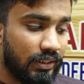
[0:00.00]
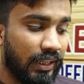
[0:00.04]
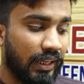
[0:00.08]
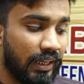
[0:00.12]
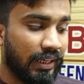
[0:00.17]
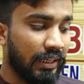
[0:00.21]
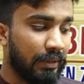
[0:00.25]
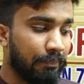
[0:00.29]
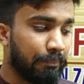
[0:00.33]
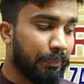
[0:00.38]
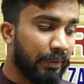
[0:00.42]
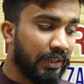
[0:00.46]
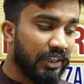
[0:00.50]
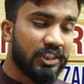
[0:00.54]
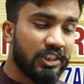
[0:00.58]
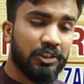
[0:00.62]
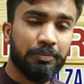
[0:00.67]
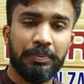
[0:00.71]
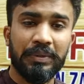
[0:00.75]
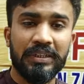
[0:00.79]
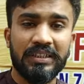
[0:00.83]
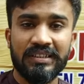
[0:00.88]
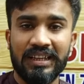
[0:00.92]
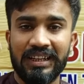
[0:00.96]
देखें
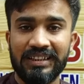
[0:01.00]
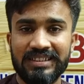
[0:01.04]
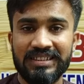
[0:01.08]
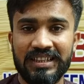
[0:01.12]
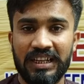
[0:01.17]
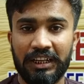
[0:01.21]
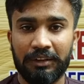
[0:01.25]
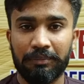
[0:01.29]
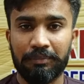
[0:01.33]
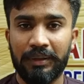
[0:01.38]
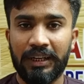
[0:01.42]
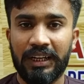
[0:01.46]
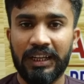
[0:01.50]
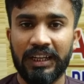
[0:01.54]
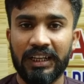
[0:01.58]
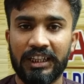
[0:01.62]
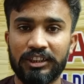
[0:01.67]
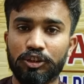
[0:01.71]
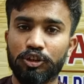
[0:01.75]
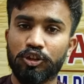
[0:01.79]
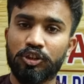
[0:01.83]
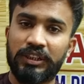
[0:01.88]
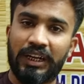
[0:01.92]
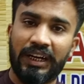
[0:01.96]
20 पीस का सेट
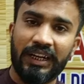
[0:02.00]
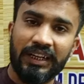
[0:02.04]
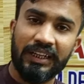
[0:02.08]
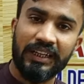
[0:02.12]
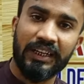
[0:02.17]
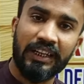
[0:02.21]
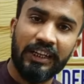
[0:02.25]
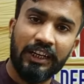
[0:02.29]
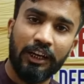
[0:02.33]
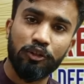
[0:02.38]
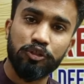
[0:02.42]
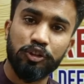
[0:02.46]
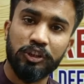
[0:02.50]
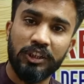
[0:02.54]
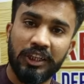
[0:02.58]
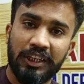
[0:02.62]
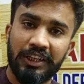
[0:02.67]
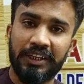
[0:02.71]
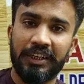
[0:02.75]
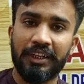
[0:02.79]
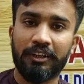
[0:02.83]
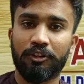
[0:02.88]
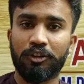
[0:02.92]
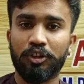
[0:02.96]
मिलेगा जो सेट लेगा
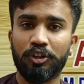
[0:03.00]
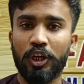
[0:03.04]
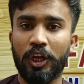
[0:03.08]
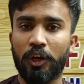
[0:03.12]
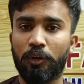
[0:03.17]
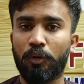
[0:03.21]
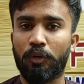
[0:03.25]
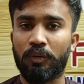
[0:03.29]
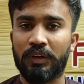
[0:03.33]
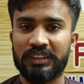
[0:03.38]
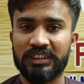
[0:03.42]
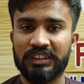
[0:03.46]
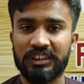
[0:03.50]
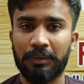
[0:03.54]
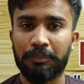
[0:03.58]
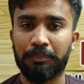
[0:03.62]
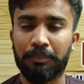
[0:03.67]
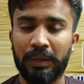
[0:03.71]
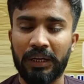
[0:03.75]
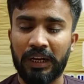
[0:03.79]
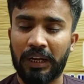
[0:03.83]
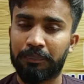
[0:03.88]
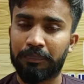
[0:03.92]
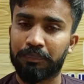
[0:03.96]
उसके रेट जो है वो
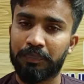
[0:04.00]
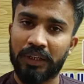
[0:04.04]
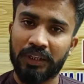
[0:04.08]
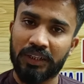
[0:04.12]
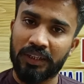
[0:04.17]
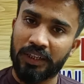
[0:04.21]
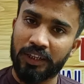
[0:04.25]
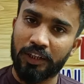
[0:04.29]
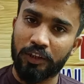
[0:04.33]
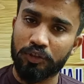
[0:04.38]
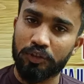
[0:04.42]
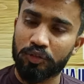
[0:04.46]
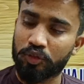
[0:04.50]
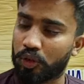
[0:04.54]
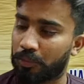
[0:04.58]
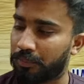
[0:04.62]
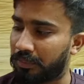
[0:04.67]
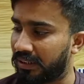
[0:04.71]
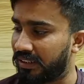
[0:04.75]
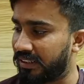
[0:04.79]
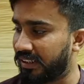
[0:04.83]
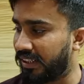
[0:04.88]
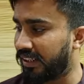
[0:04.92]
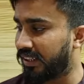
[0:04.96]
व्हाट्सअप पर रबता करेगा उसको
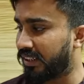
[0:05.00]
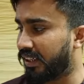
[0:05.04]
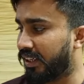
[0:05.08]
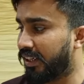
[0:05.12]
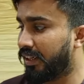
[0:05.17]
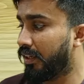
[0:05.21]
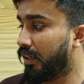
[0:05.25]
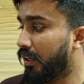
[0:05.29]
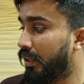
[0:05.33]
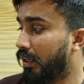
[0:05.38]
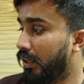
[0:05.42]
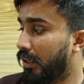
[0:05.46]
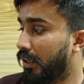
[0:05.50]
मिल जाएंगे